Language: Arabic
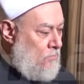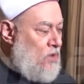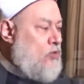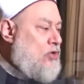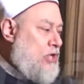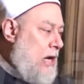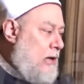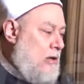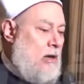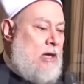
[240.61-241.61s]
بدون شك
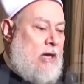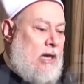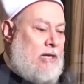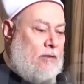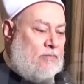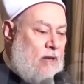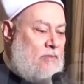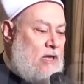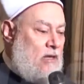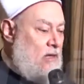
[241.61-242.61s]
احنا
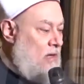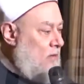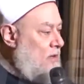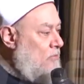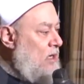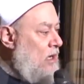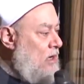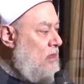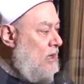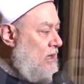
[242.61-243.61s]
بنبدا دائما
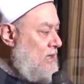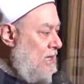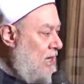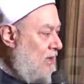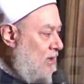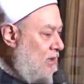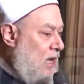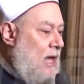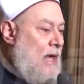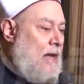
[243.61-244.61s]
بالاكثر احتياجا
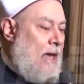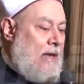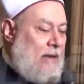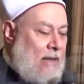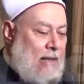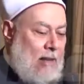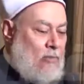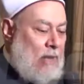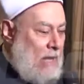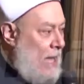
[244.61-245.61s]
لاننا
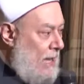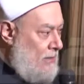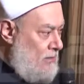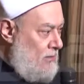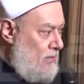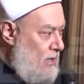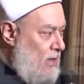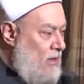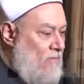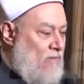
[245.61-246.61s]
لو نجحت
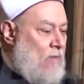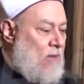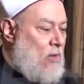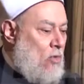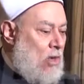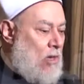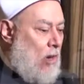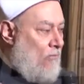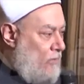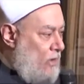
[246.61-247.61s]
في من هو
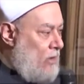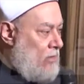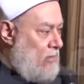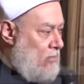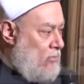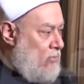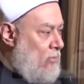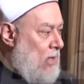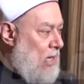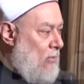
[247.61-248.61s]
الافقر
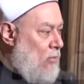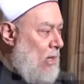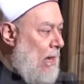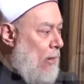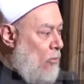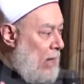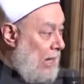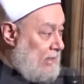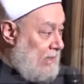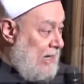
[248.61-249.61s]
والاولى
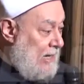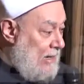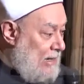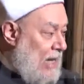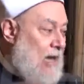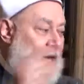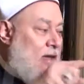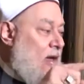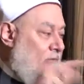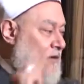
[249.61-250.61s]
احتياجا انا
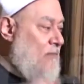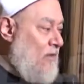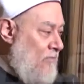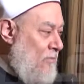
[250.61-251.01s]
هنجح في من